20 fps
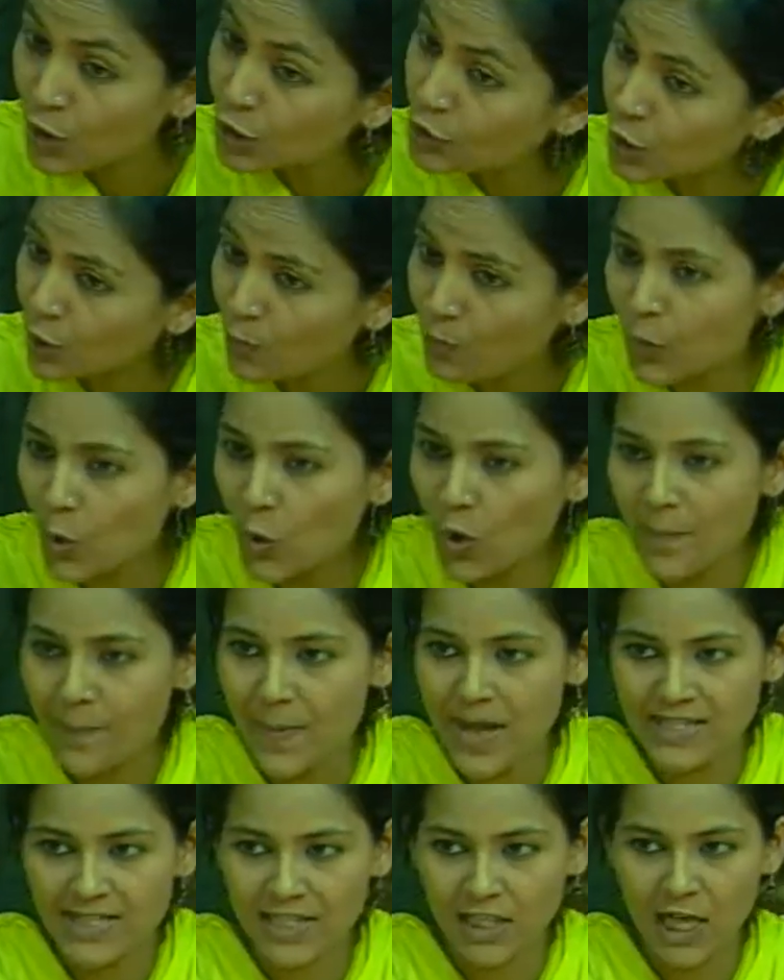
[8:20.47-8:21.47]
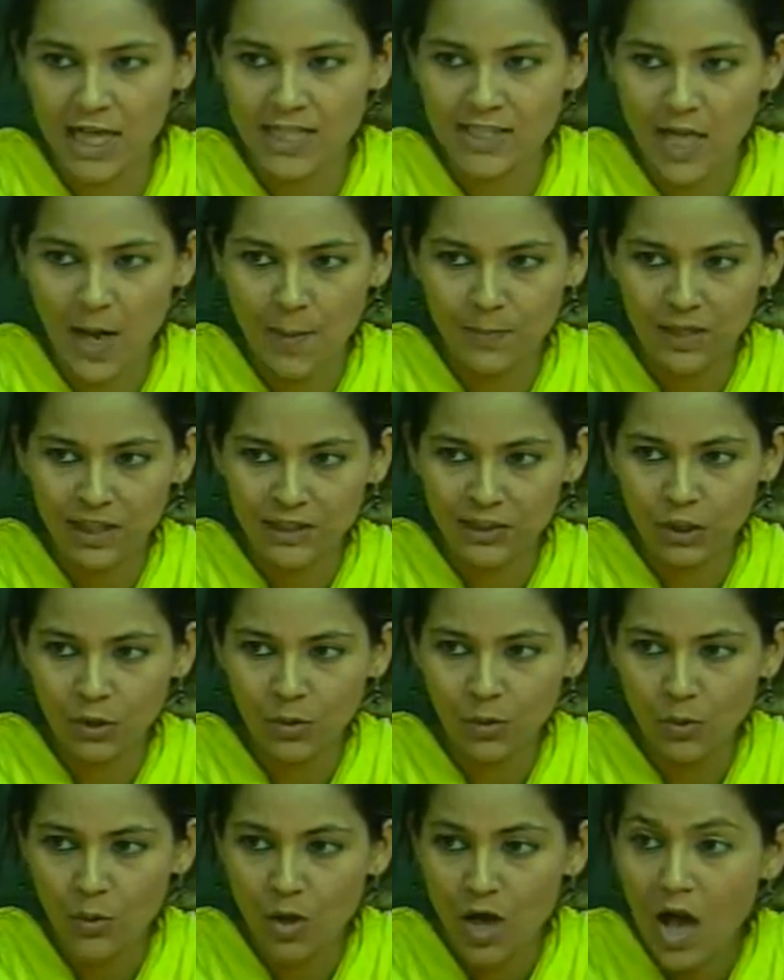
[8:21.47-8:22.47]
तो पूरे पैसे का हिसाब करती
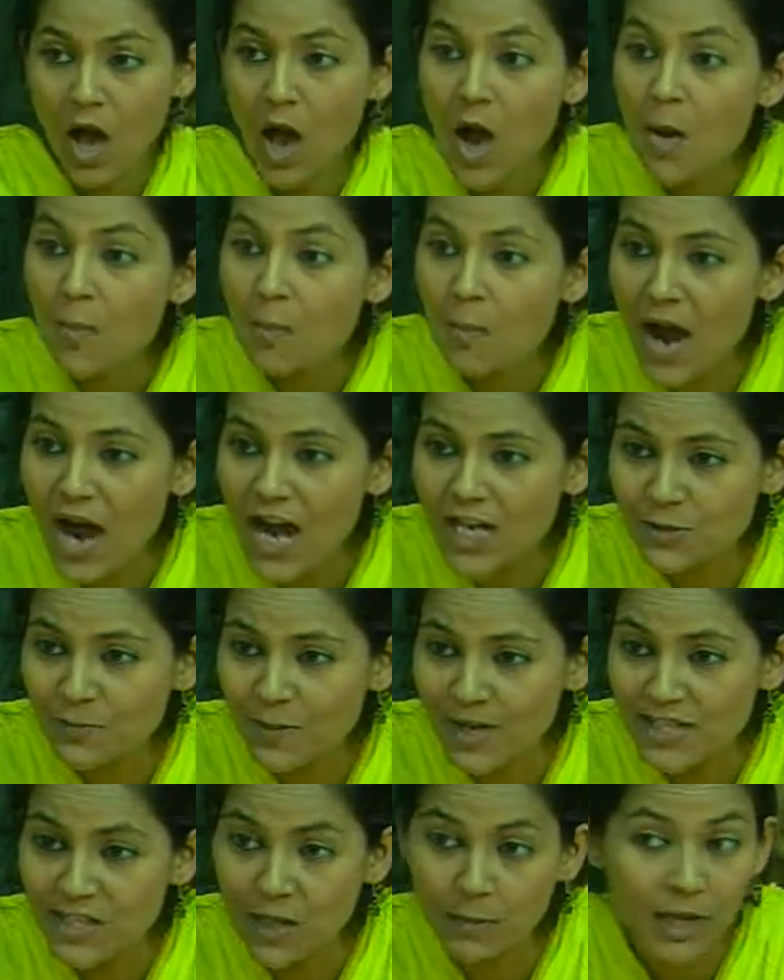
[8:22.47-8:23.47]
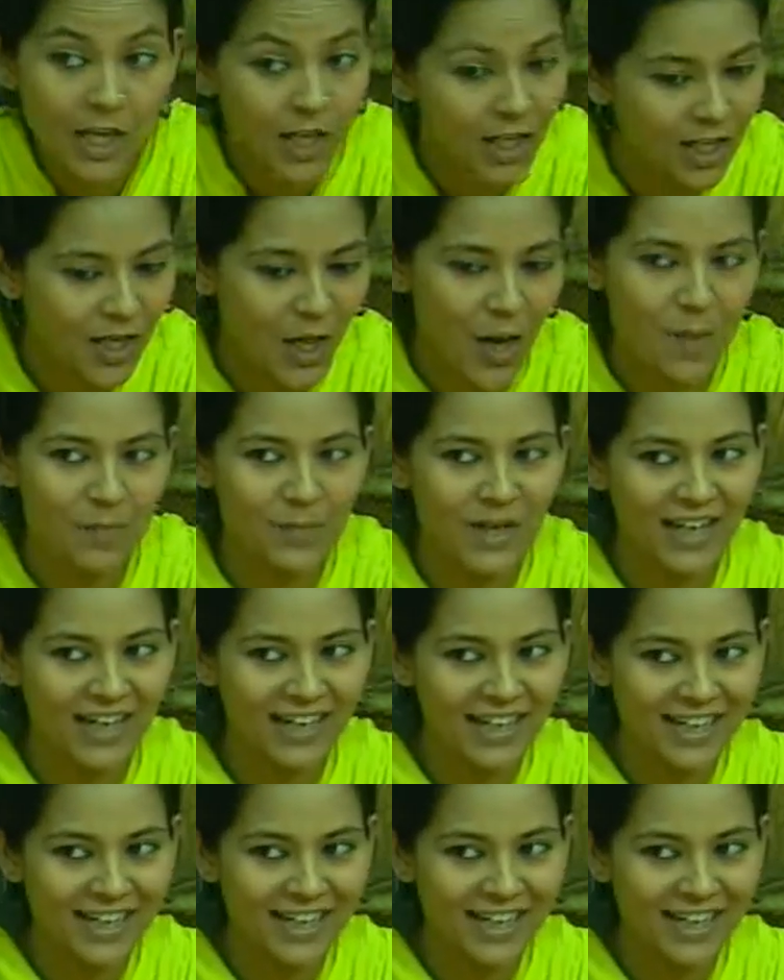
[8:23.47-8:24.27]
हूँ पाँच पैसे भी कम नहीं